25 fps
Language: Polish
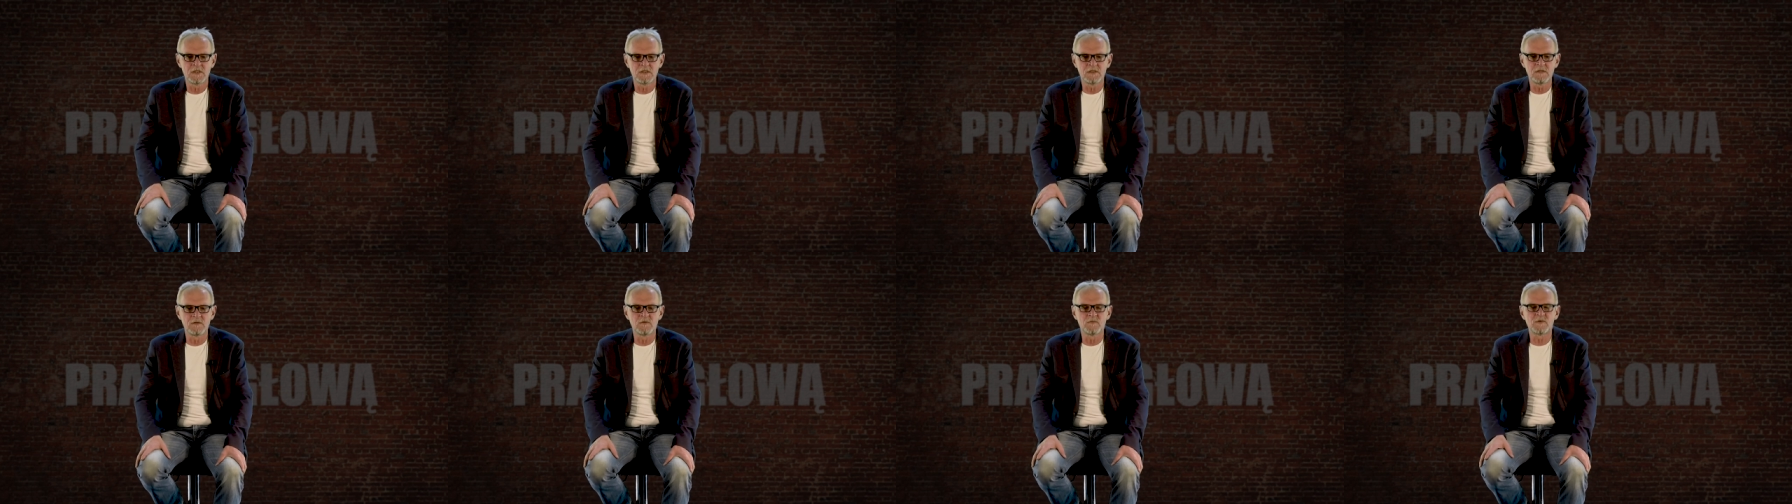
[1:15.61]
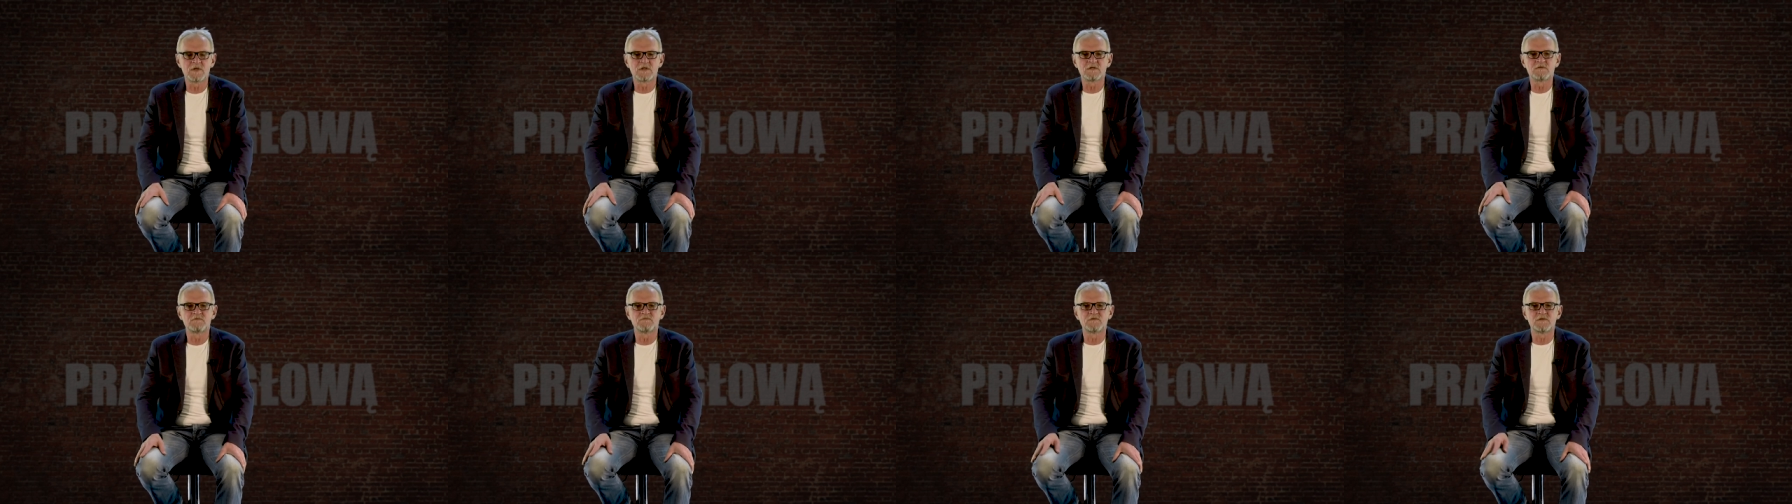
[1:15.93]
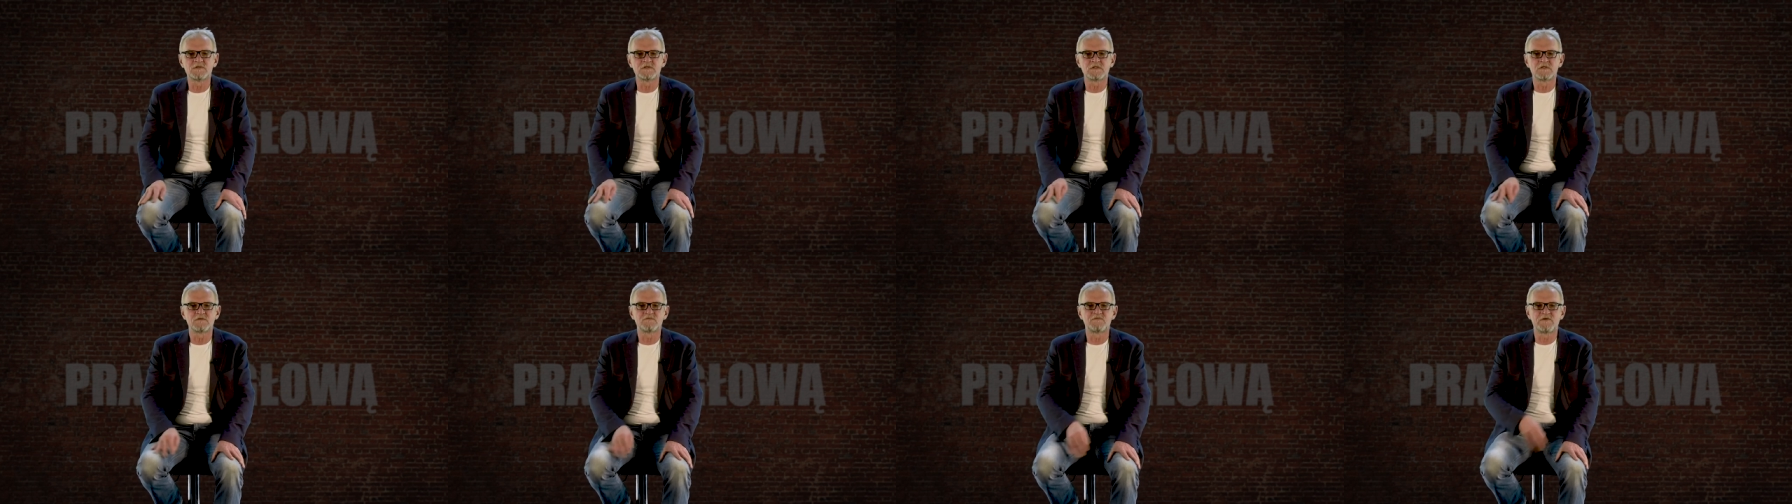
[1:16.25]
Ilu
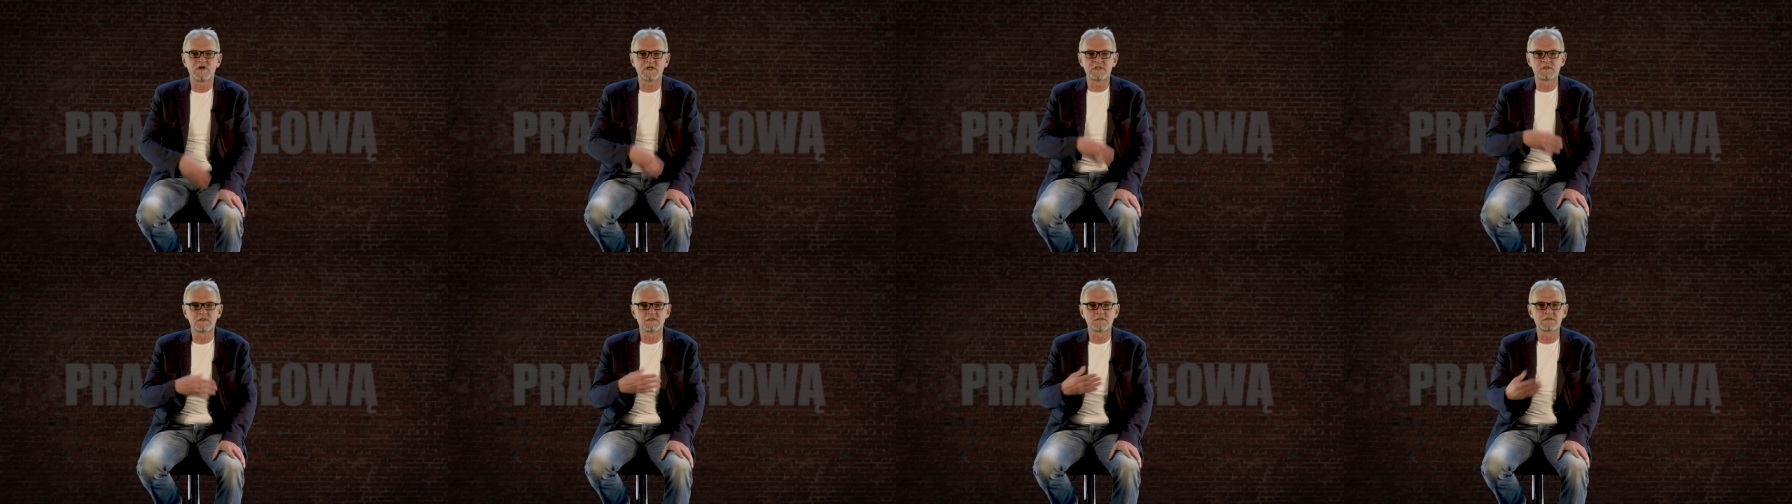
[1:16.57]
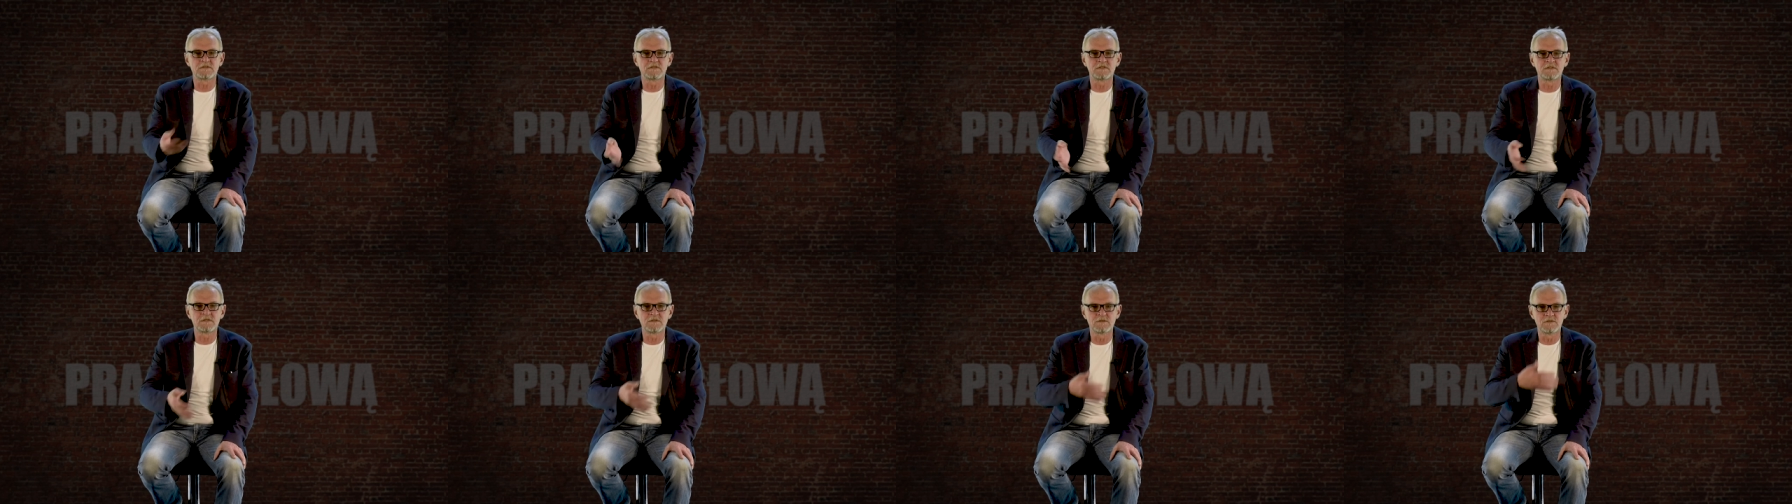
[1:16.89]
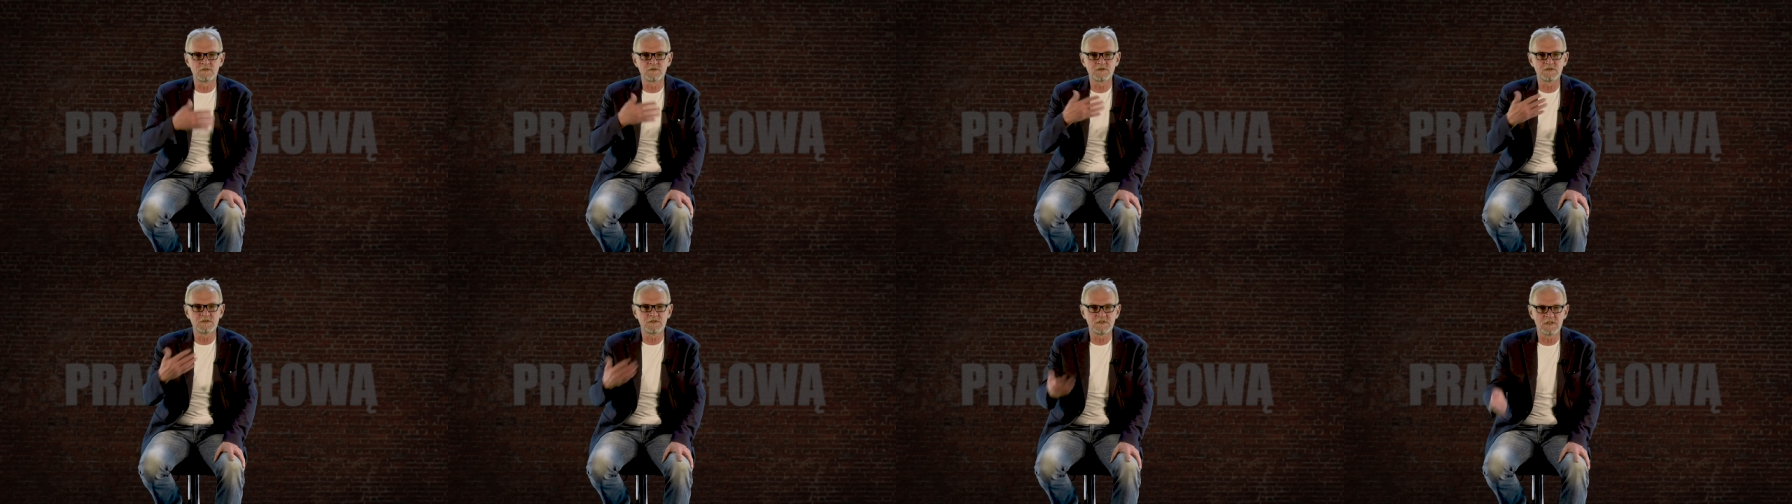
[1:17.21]
mianowicie faktycznych
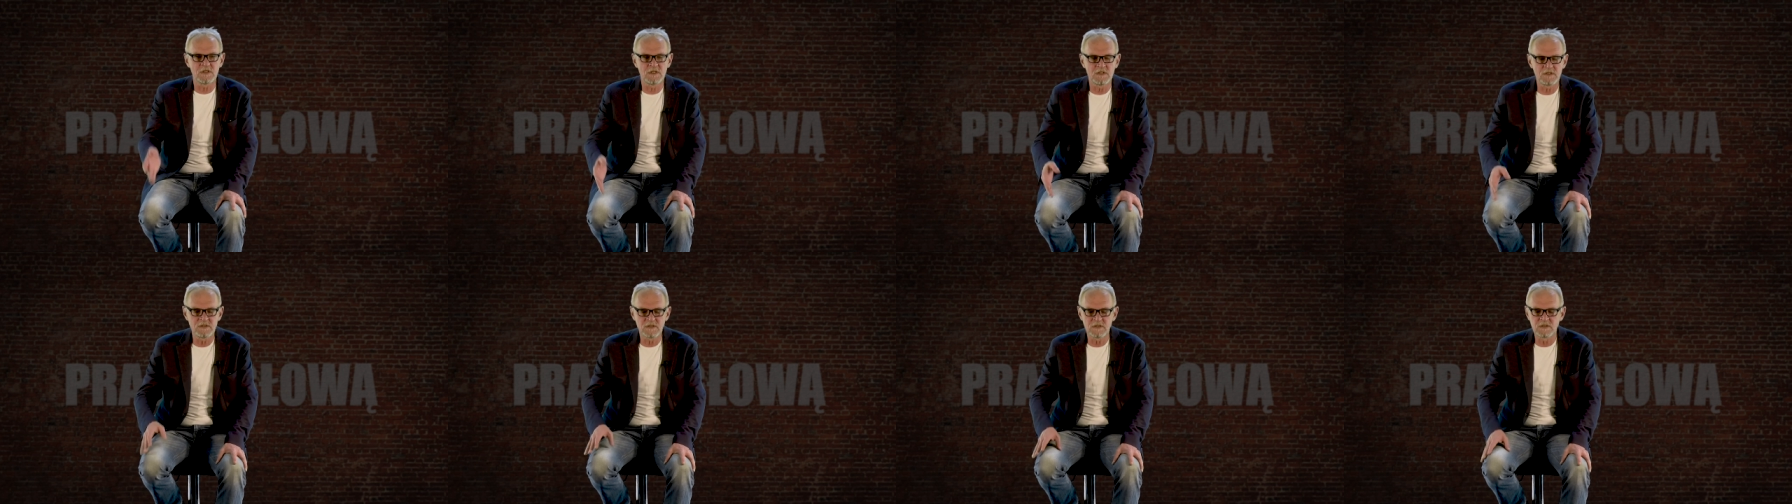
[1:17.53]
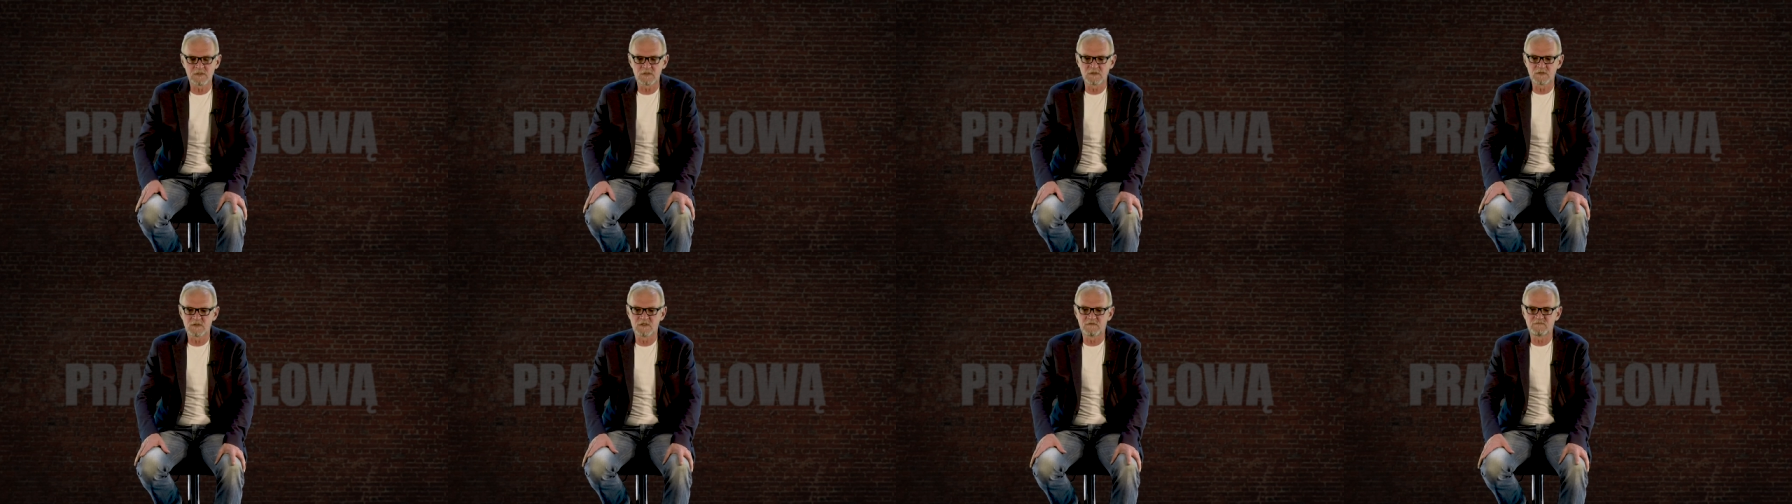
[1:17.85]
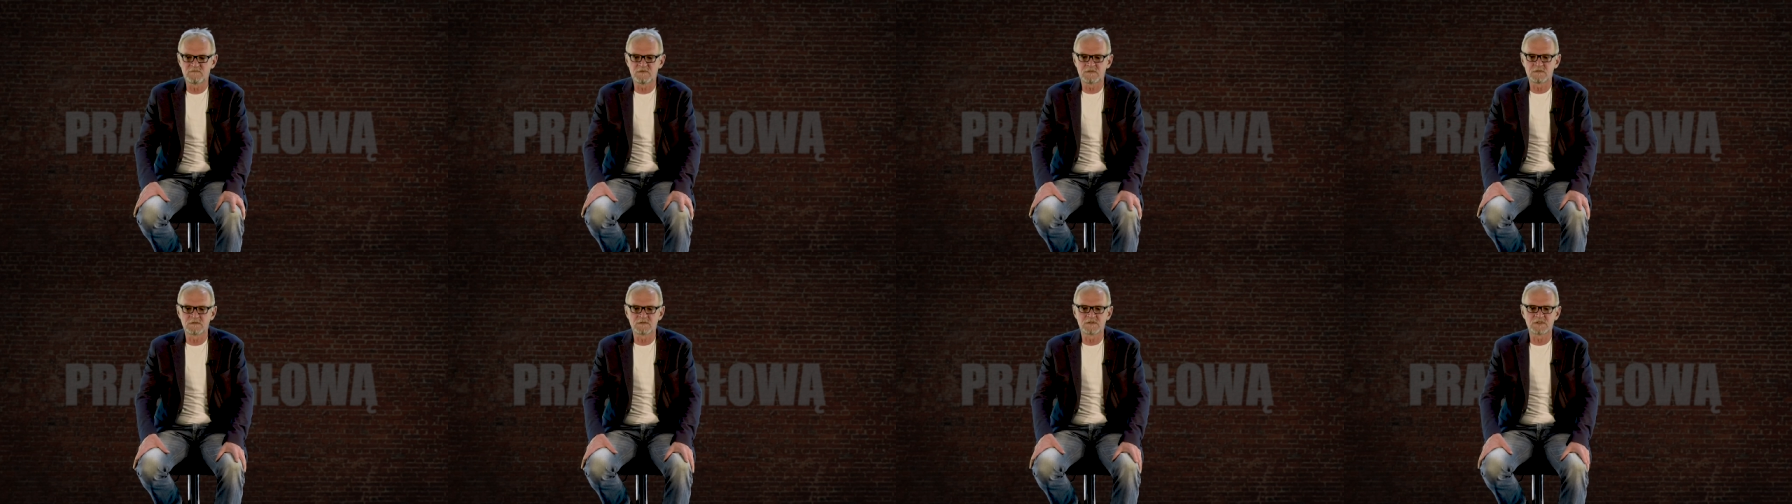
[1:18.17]
nosicieli
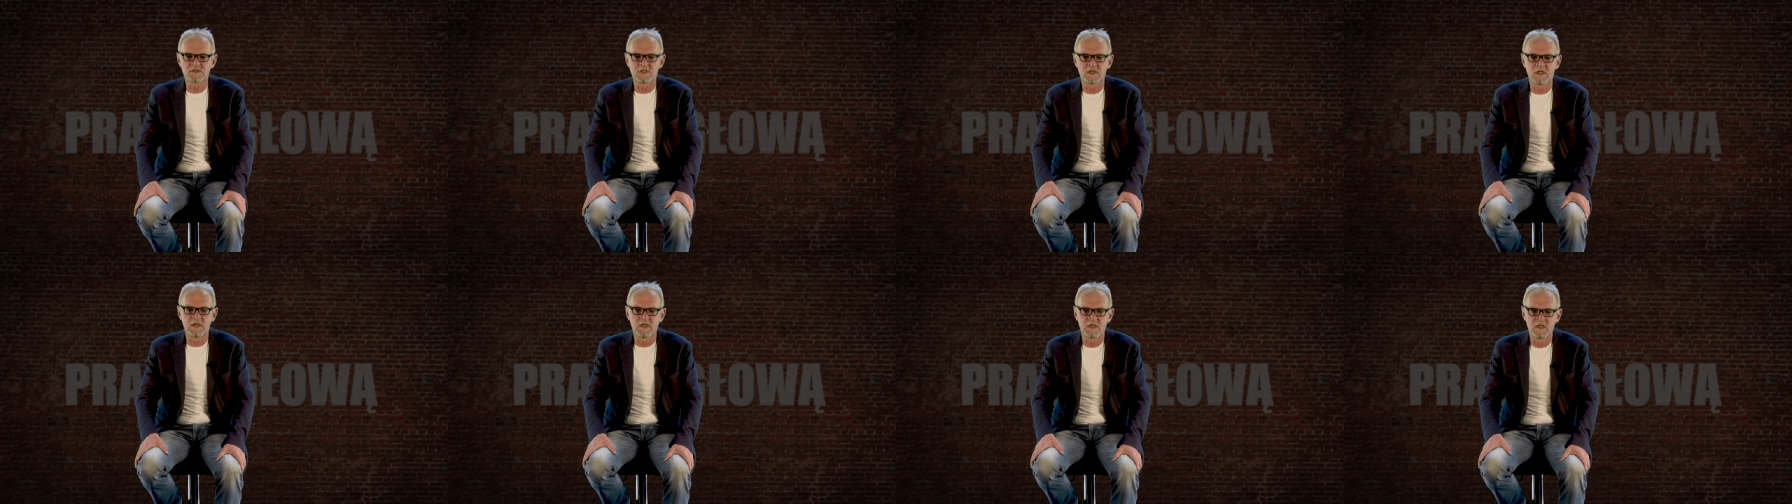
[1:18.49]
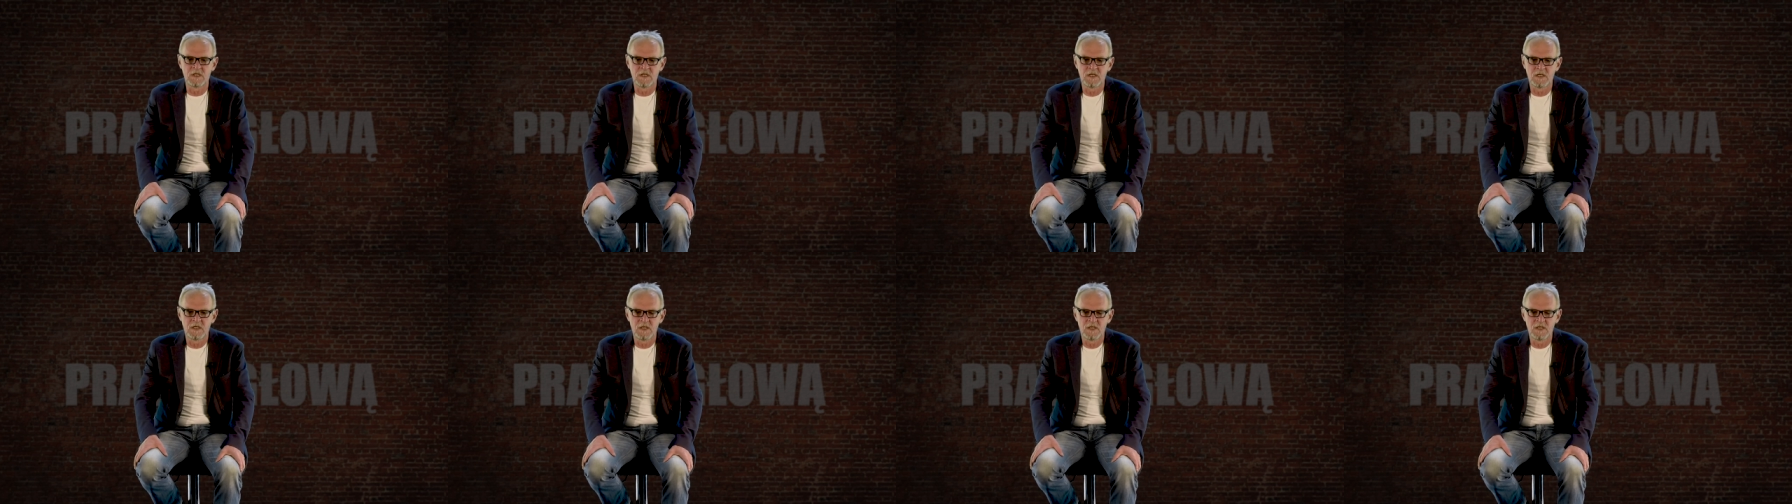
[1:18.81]
koronawirusa